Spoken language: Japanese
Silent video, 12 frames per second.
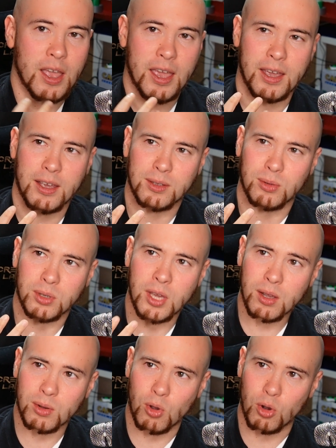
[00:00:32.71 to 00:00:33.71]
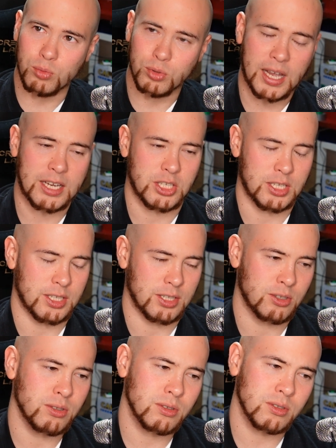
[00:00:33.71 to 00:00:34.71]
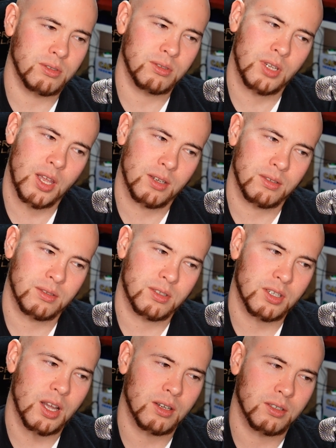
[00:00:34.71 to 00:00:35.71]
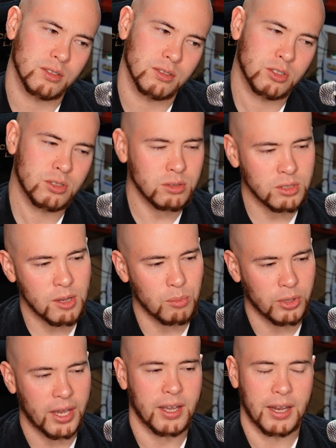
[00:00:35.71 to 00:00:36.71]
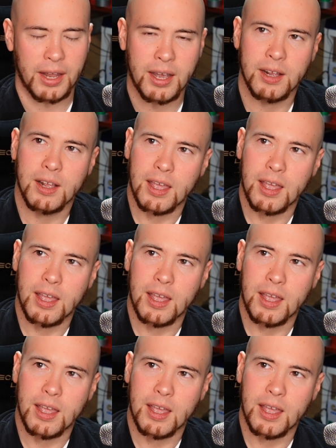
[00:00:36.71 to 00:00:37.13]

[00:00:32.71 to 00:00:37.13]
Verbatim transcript: えーと結構昔じゅうねん近くじゅうねんもないかな、